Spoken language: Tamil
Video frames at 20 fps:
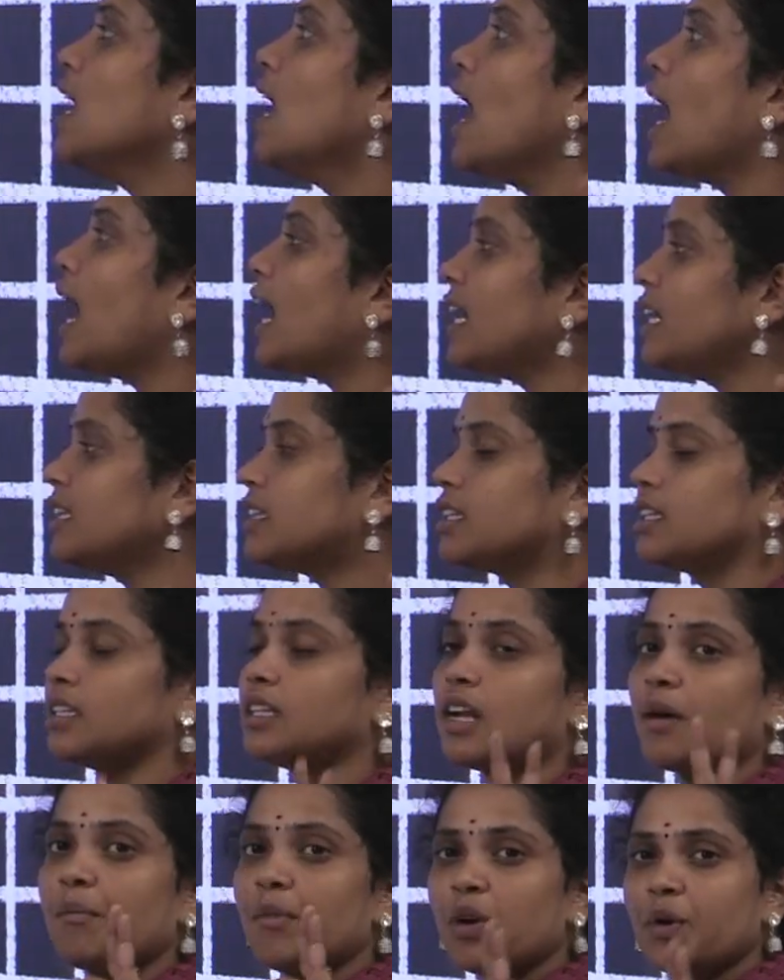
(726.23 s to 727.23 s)
அடுத்து
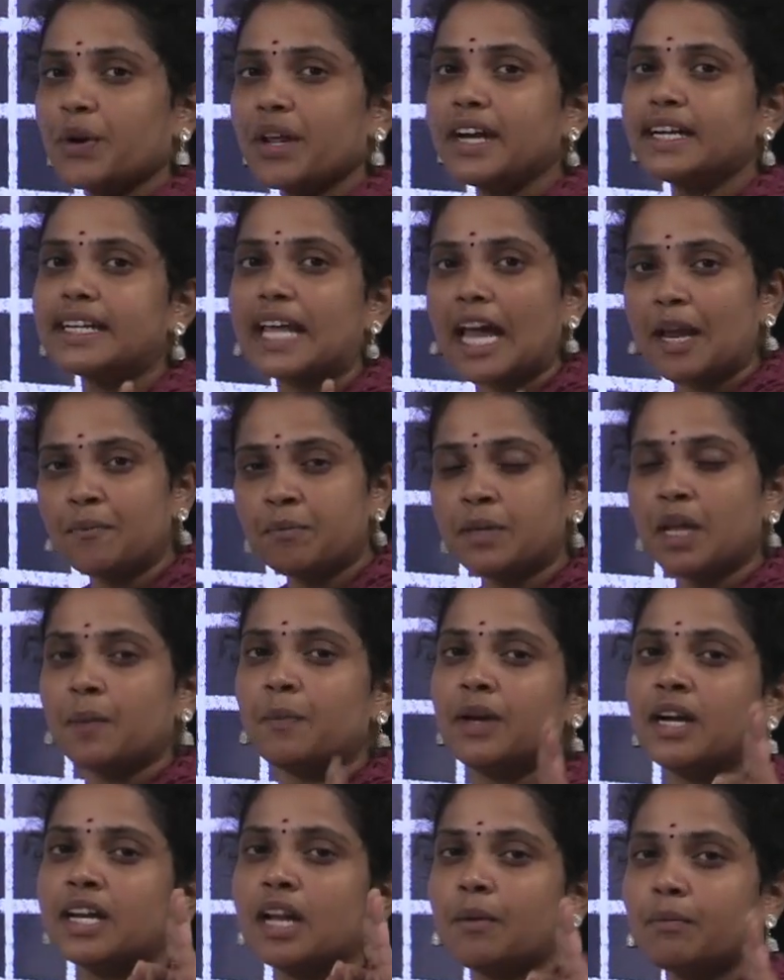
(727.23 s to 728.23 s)
நம்மளுடைய டைம்
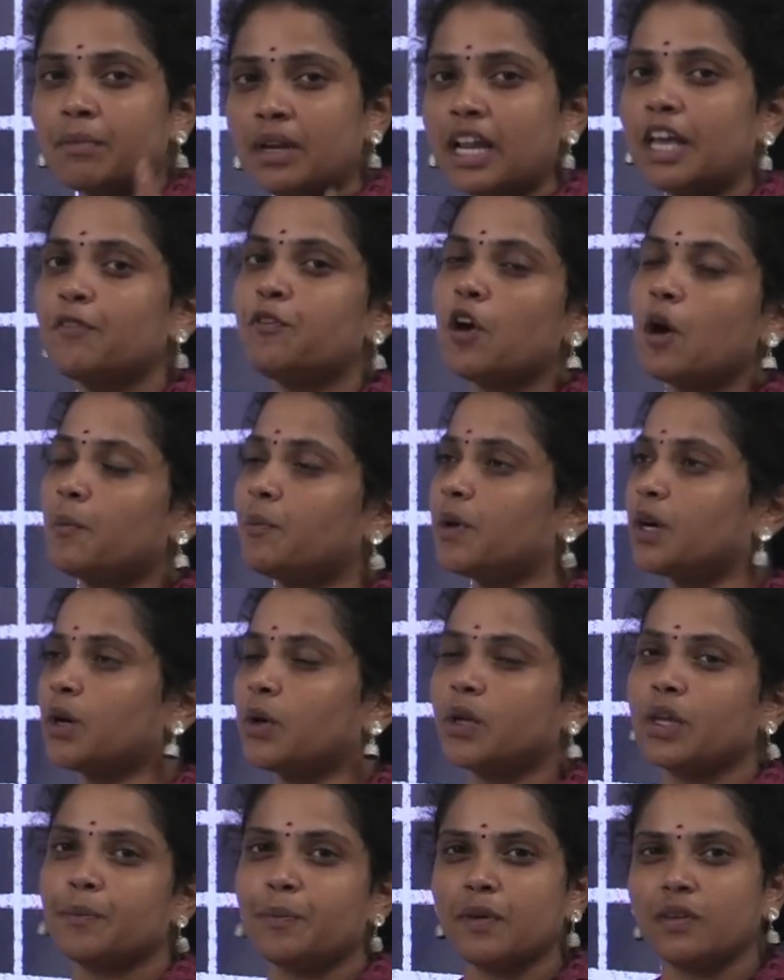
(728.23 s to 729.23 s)
டேபிளை நம்மளே ஃபார்ம்
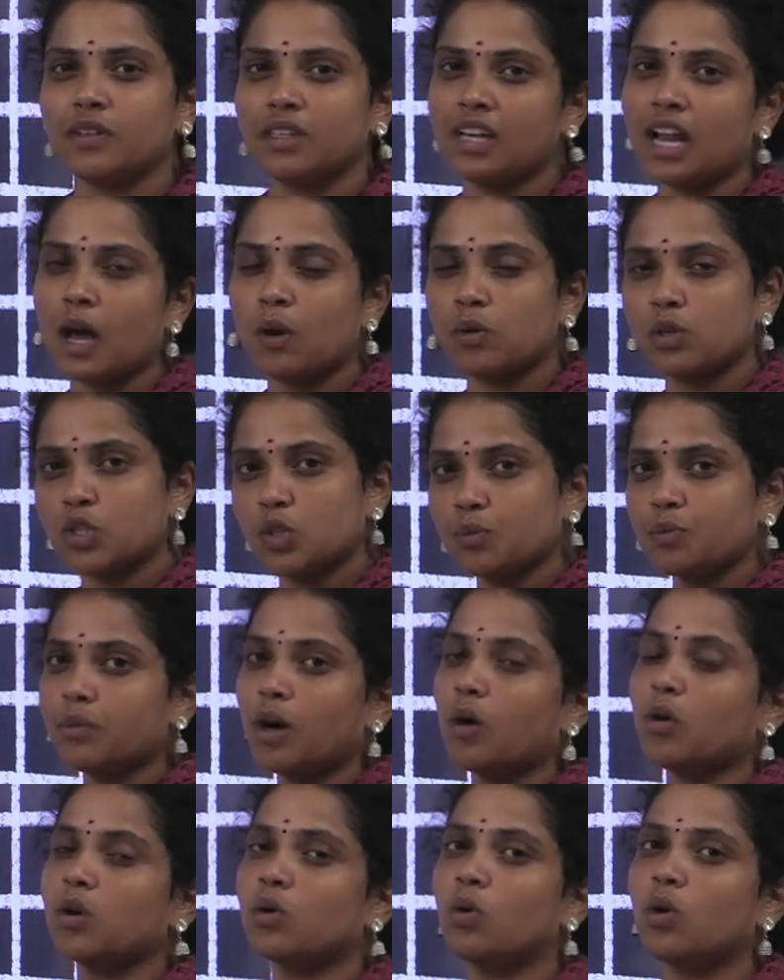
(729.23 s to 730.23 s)
பண்ணணும் இப்போ வந்து நான் சும்மா
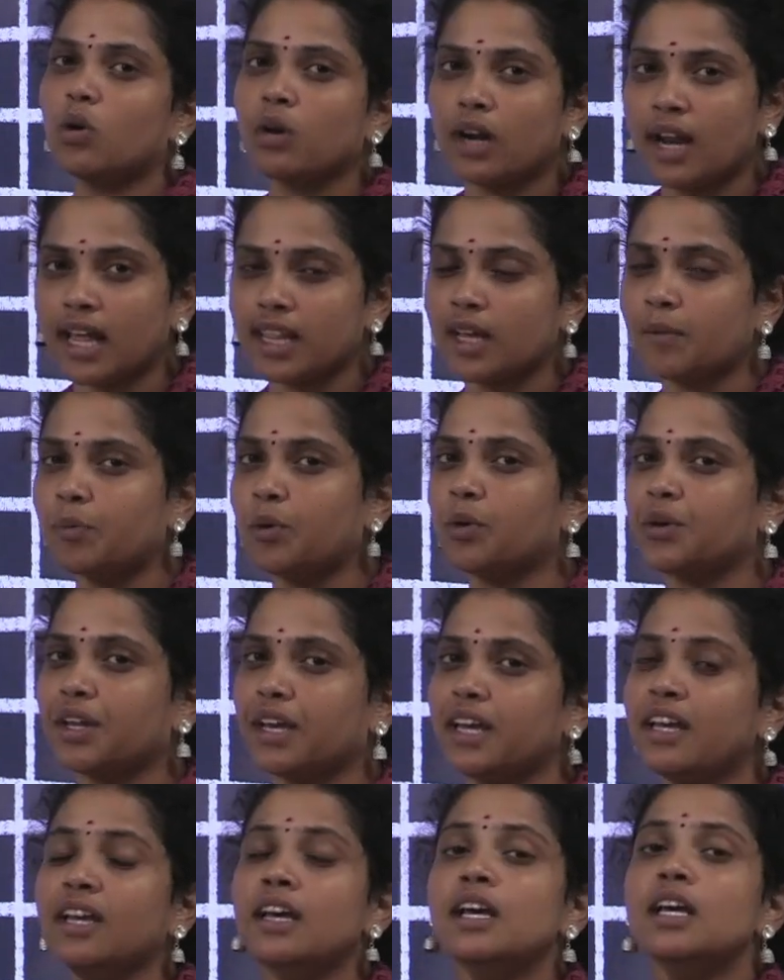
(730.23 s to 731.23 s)
ஒரு ஓரலாக தான்
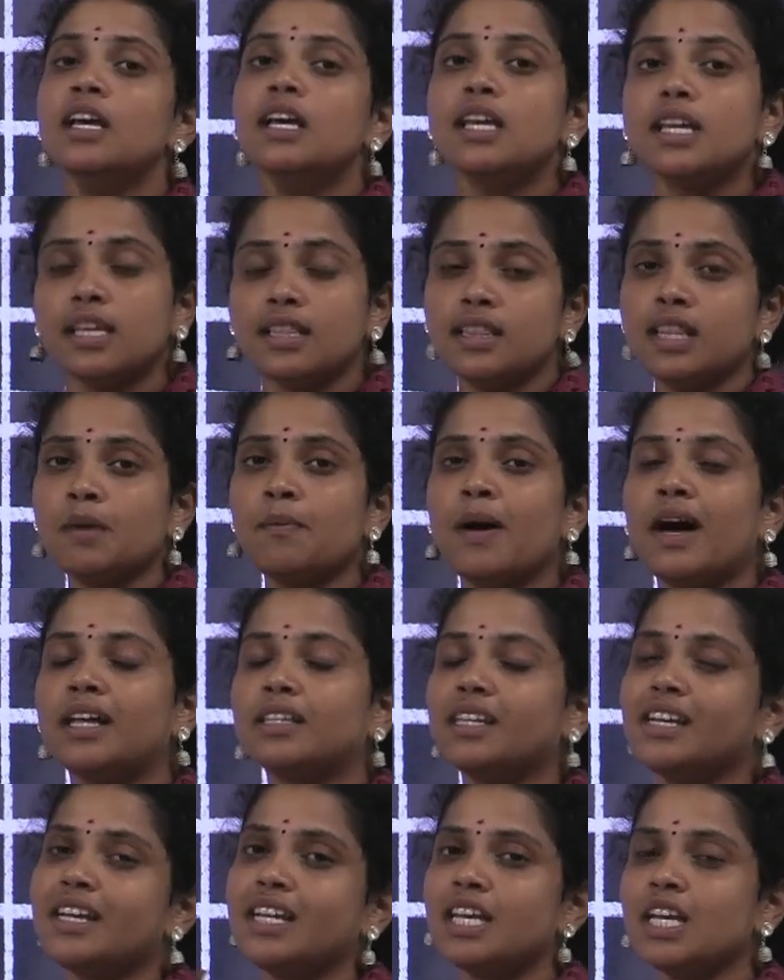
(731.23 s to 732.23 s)
போட்டேன் இந்த
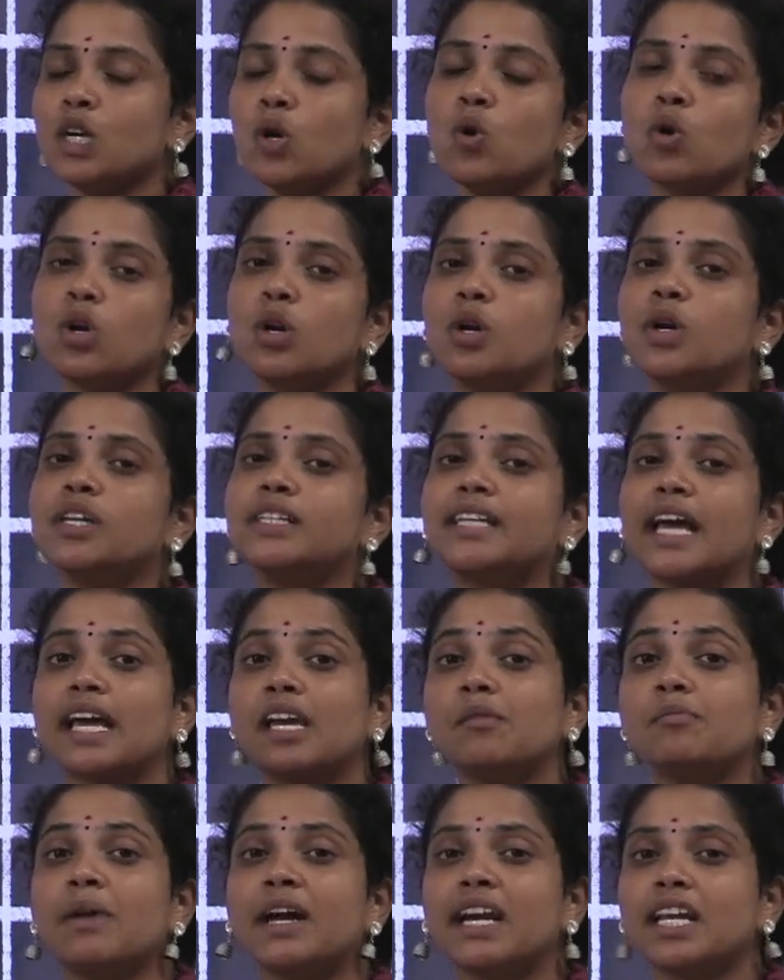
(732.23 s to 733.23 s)
மாதிரி நீங்கள் உங்களோட
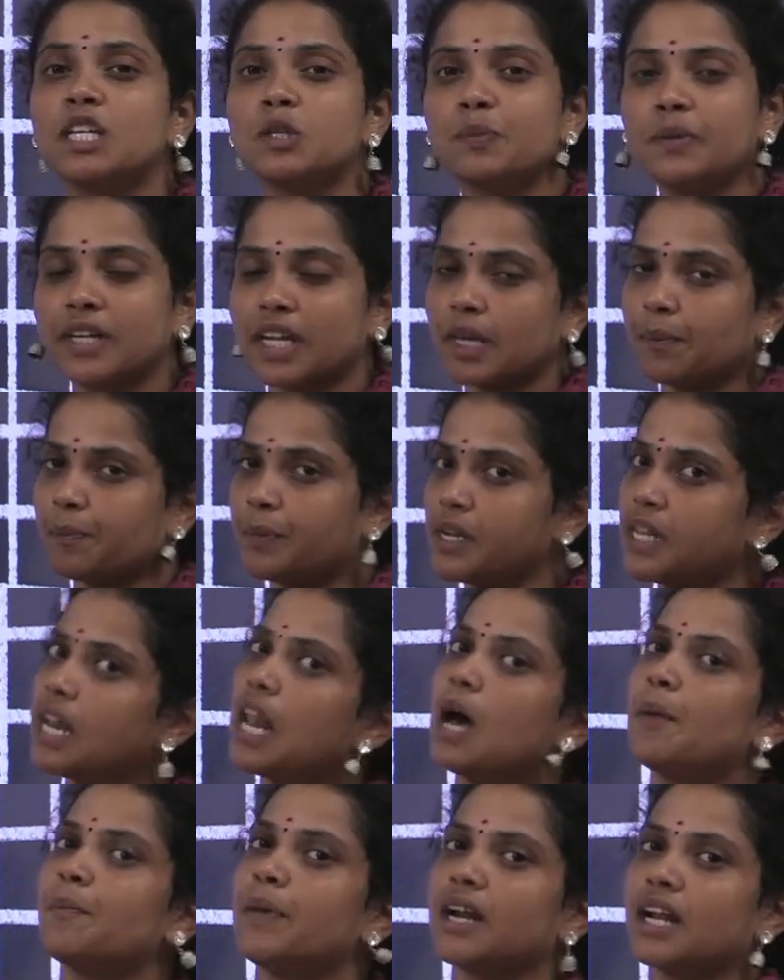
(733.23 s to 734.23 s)
டைம் மேனேஜ்மெண்ட்டை
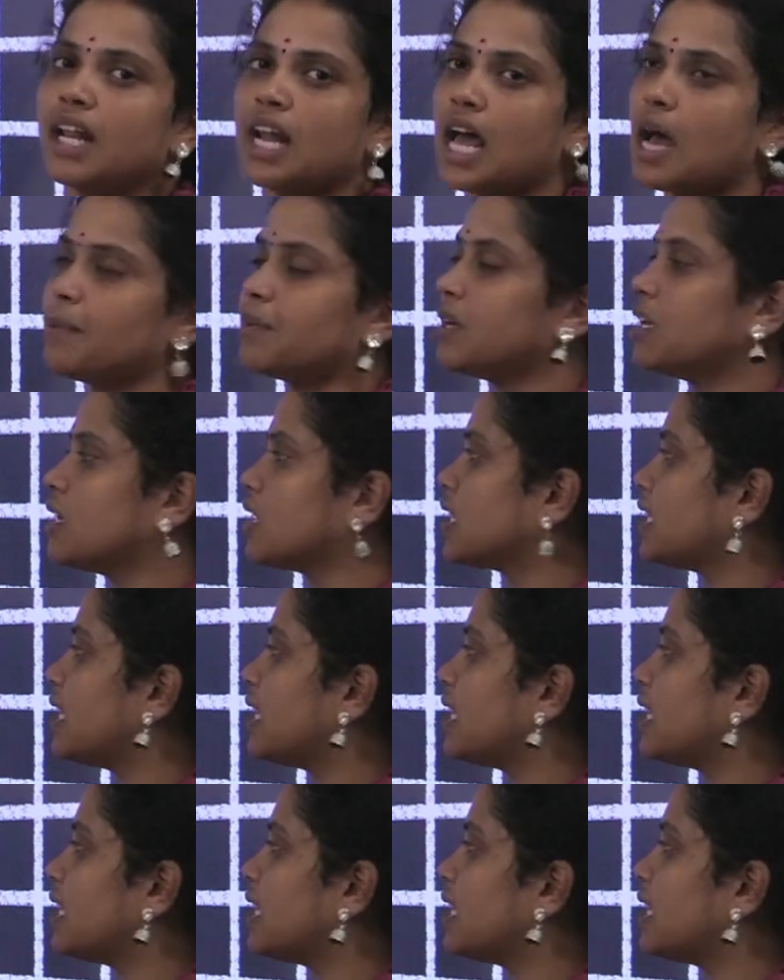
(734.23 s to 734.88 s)
எப்படியெல்லாம் பண்ணலாம் அப்படின்றத